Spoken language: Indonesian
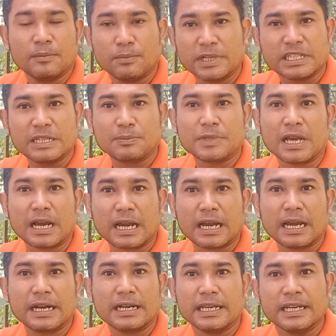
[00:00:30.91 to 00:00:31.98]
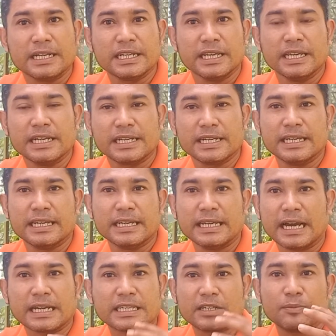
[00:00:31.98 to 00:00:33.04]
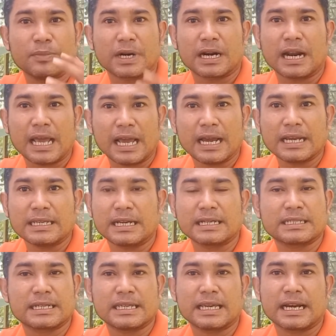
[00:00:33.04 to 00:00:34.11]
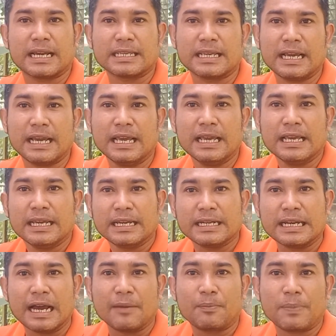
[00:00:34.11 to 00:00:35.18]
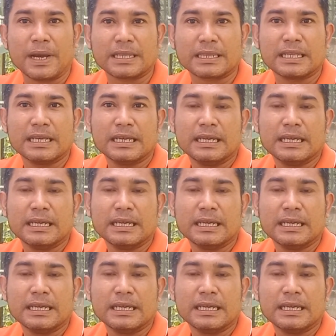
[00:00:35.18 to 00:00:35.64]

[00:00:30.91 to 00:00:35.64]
menciptakan ide-ide yang cemerlang yang sekiranya dapat